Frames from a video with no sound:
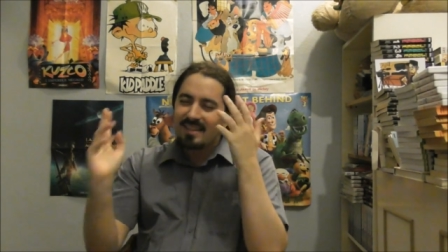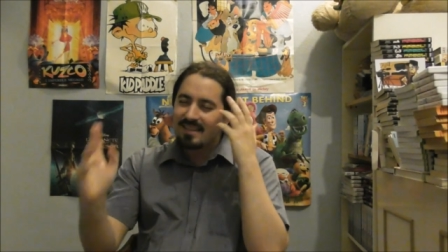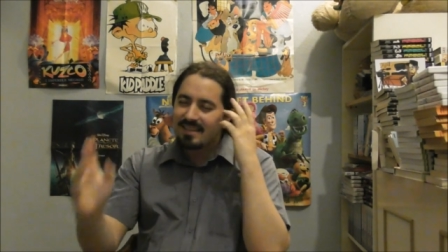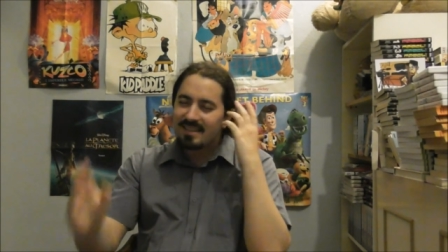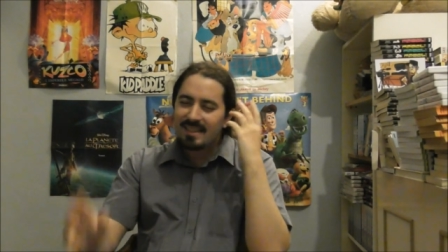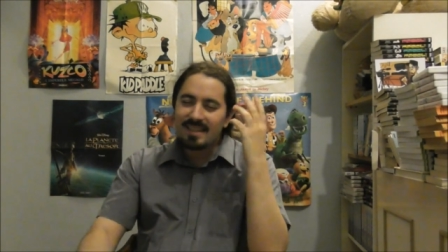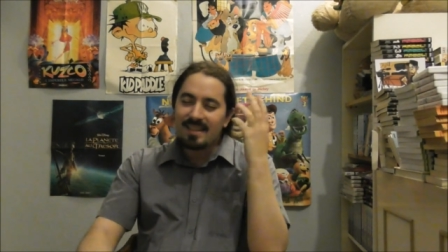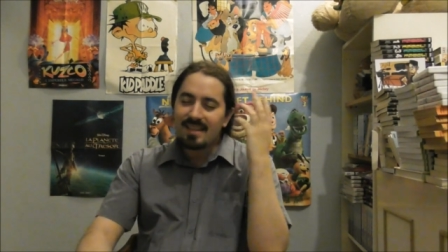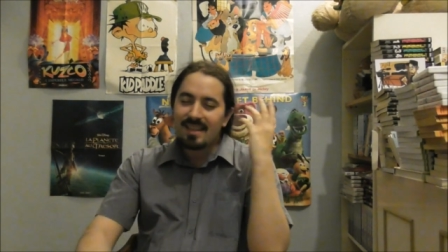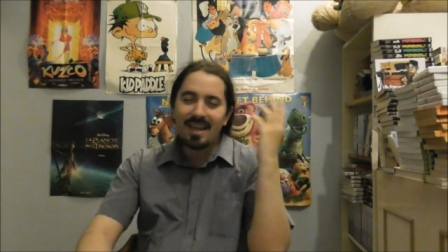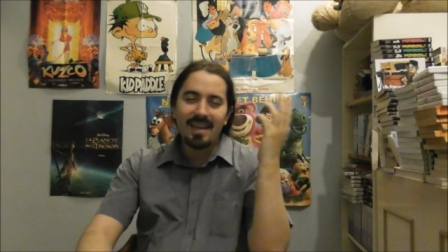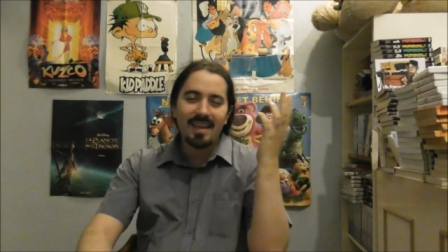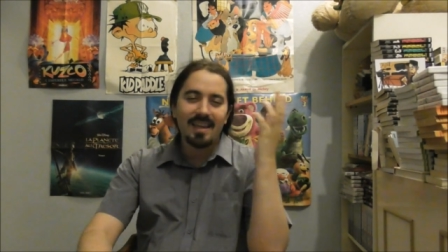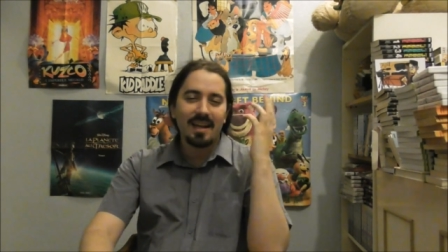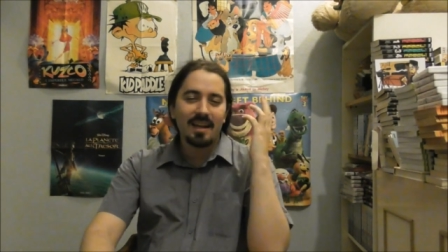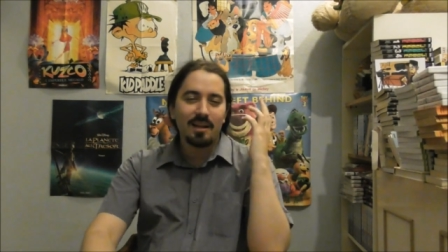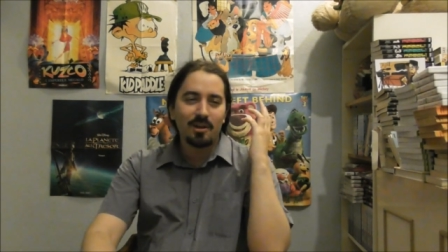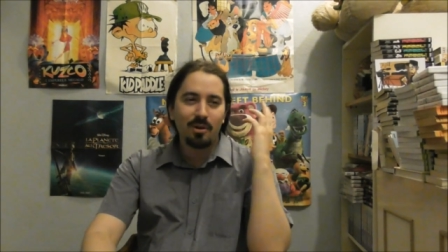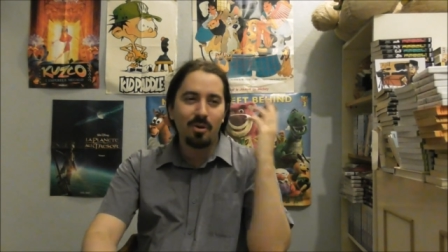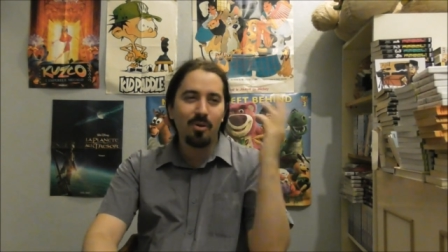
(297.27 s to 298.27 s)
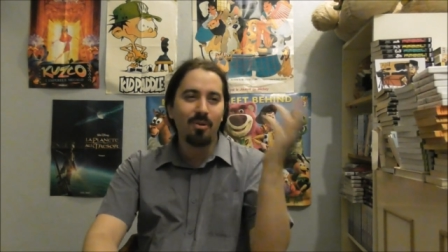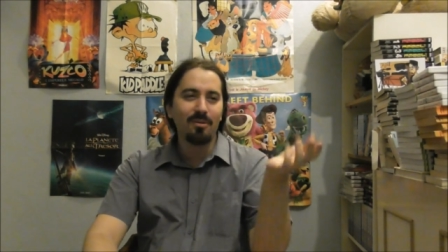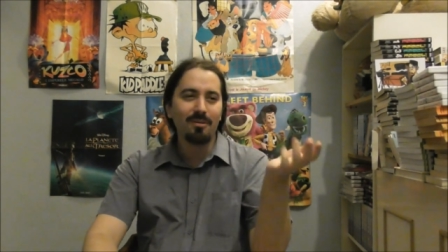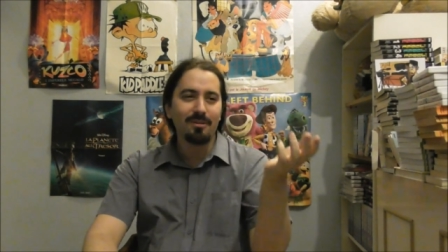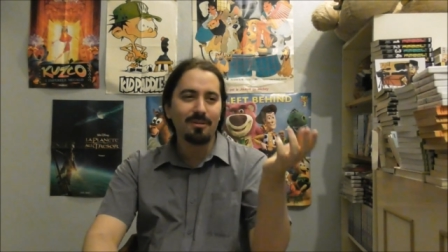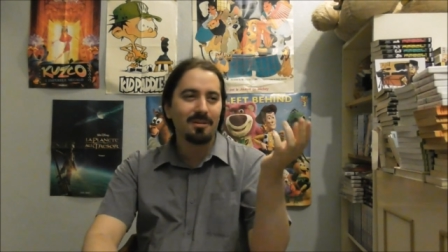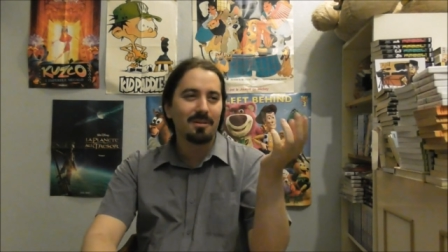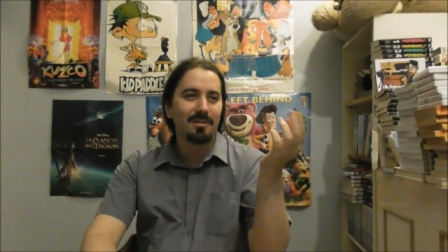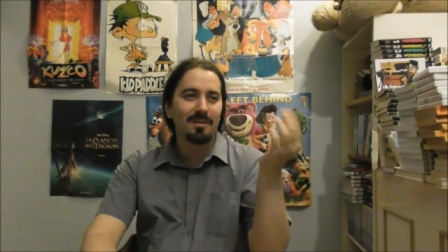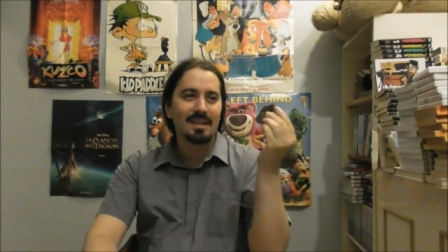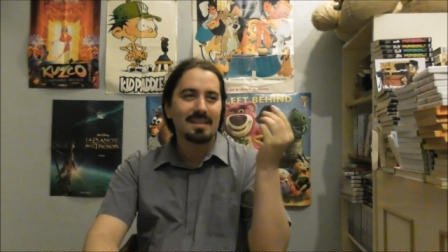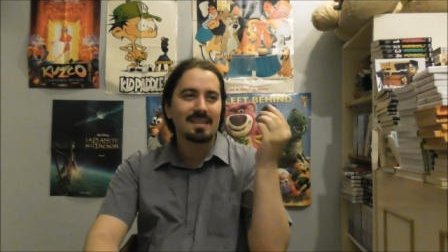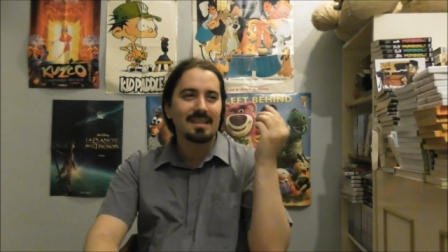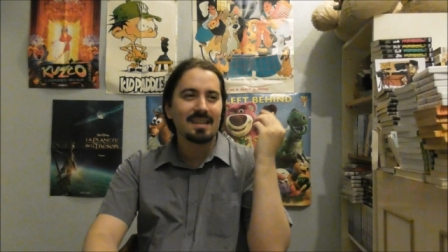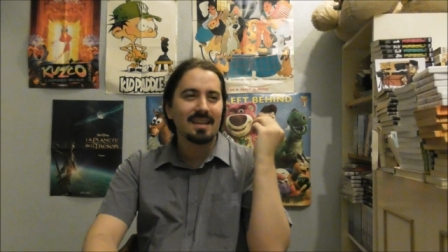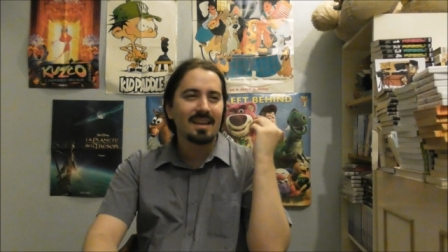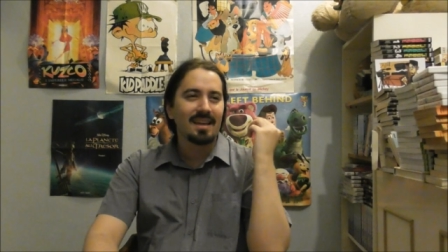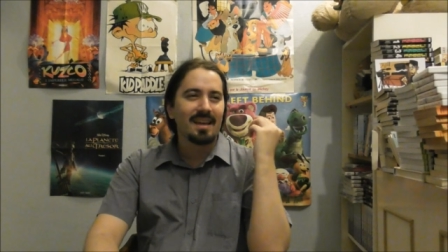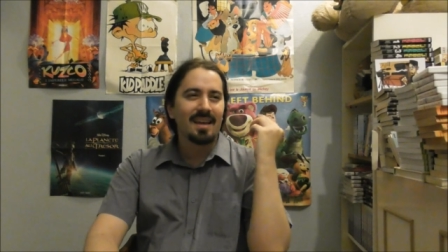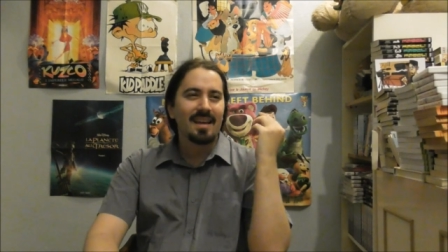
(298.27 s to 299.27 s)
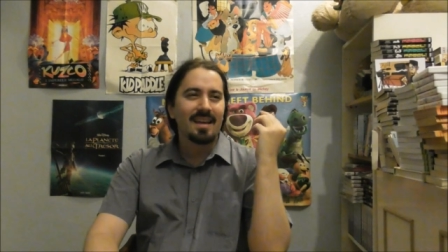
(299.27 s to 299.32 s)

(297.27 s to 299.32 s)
Détail à con, quoi, c'est